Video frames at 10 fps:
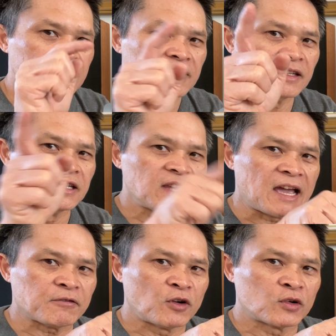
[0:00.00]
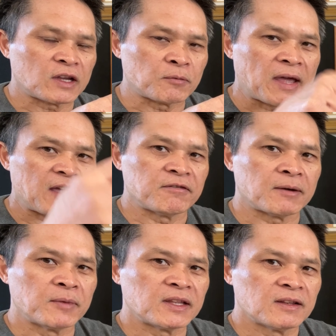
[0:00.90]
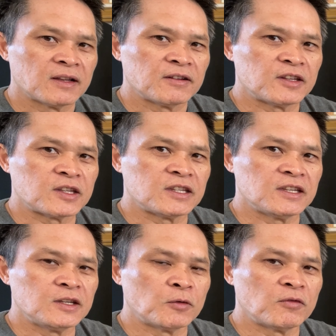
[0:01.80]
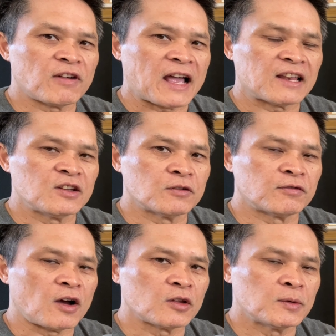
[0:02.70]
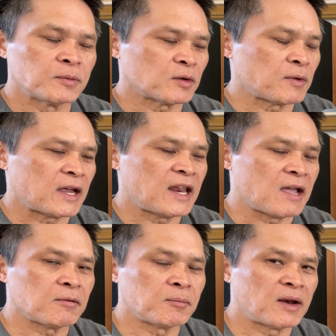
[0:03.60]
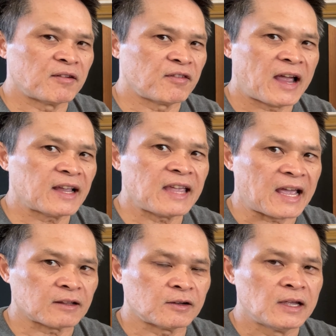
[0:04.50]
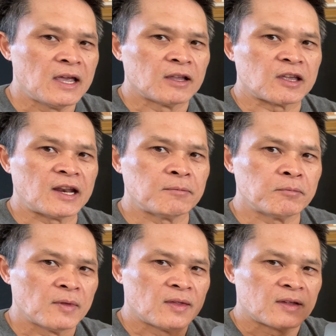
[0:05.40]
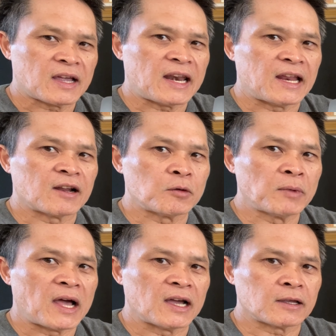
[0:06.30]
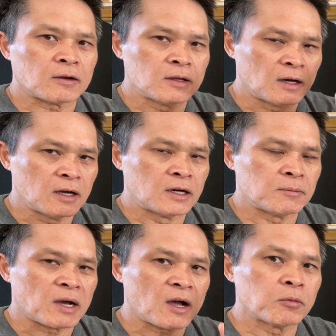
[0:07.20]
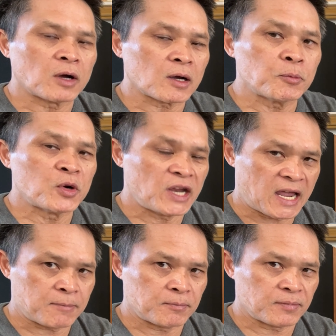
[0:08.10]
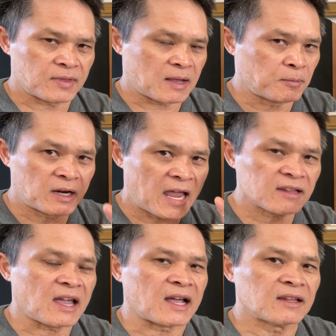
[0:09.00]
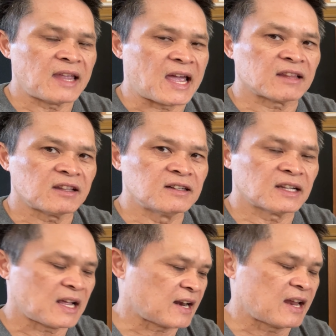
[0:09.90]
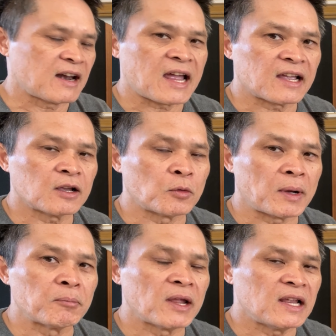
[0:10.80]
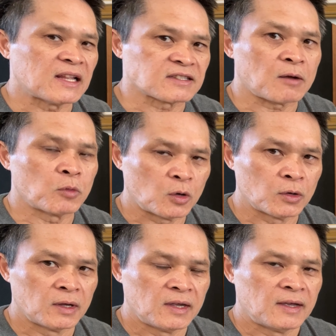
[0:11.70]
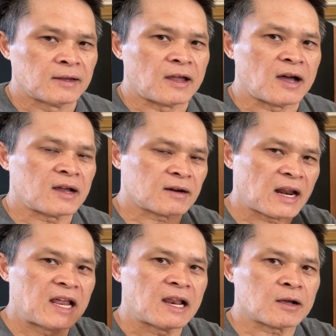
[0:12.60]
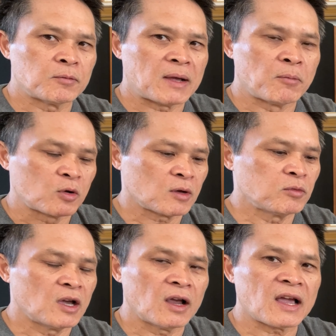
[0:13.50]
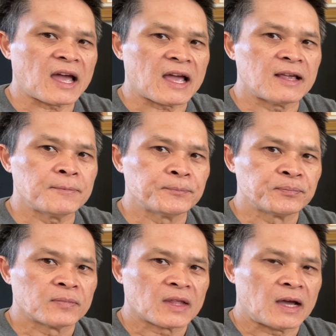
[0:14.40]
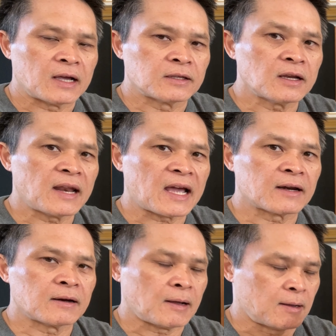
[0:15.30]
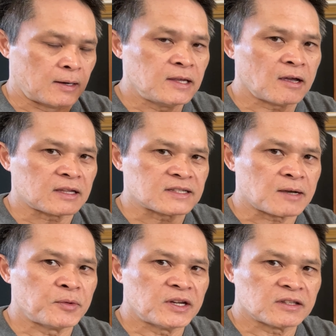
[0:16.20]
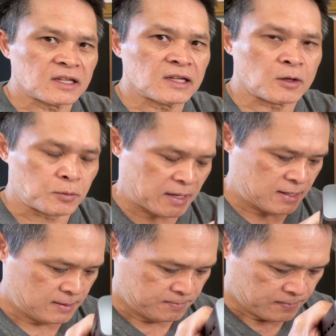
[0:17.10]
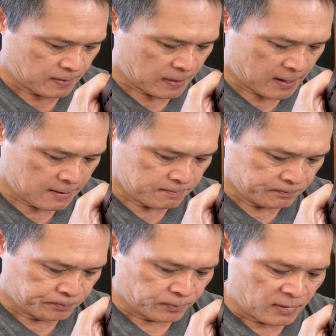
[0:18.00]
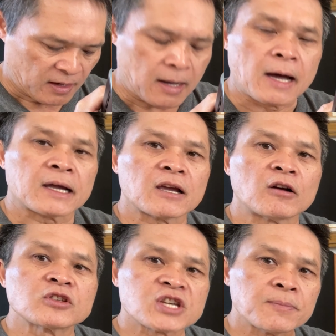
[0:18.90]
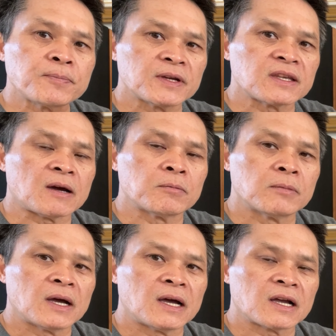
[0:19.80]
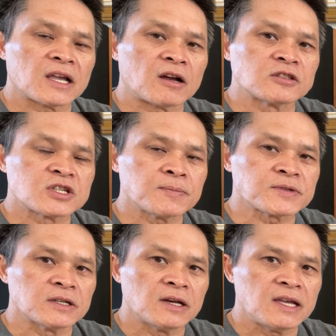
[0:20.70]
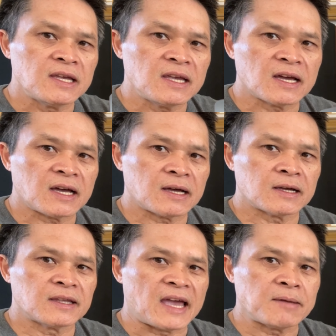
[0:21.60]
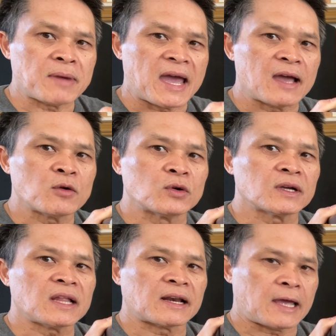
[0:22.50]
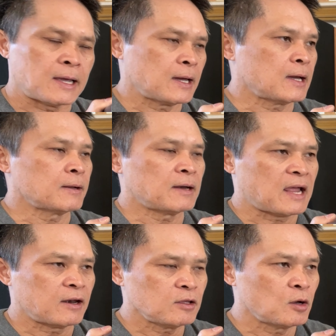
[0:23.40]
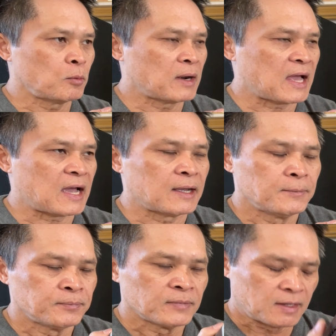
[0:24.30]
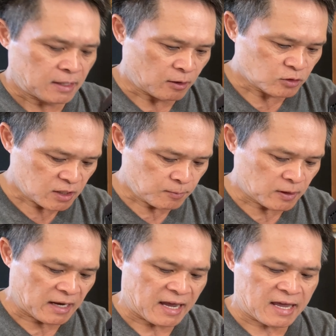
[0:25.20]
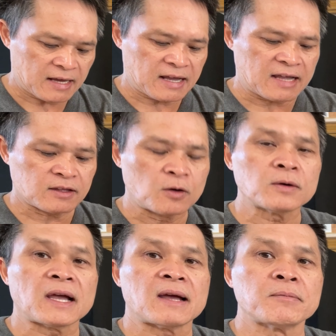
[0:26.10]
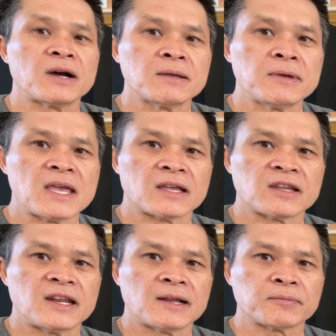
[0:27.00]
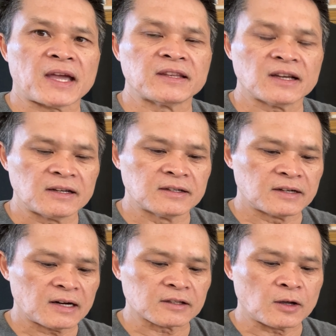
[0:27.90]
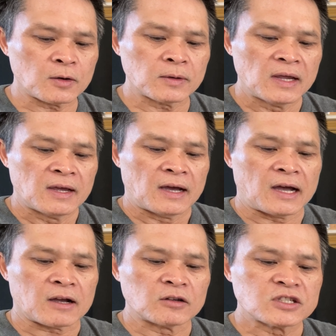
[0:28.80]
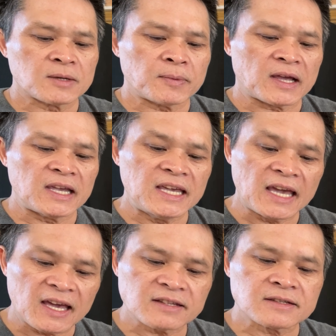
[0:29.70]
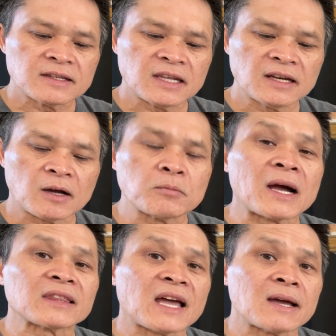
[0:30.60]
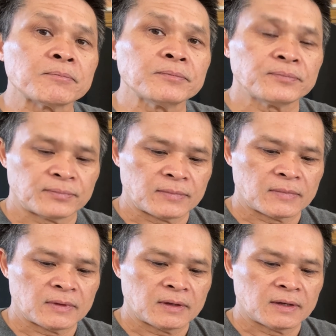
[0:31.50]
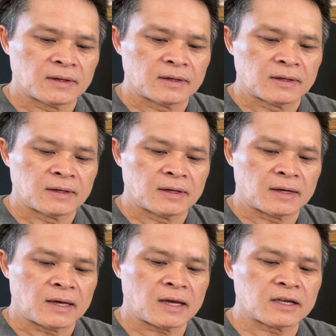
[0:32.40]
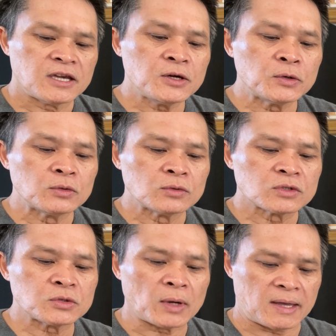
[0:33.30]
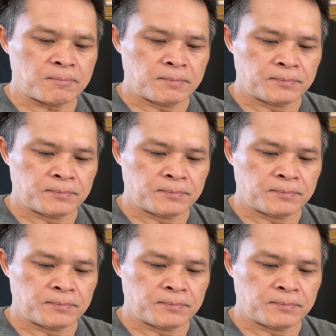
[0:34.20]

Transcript: đưa nhạc vô trong này và mình dùng volume trong đây để mà mình hát nhạc thôi cho nên cái này nó cũng lợi cho những người mà không có cái preamp là mình hát thẳng nhạc từ cái thằng này ra cái cục âm ly là xong luôn đó đây là cũng là một trong những cái à, chức năng à, lý do tại sao Vira thích cái cục này ok à, cái con chip ở trong ờ, cái con chip xử lý ờ, giải mã của cái thằng này á, là nó dùng là cái con chip khá khá tốt khá mới bây giờ cho nên âm thanh chất lượng rất là tốt à, con chip là ES 9038 à, Q2M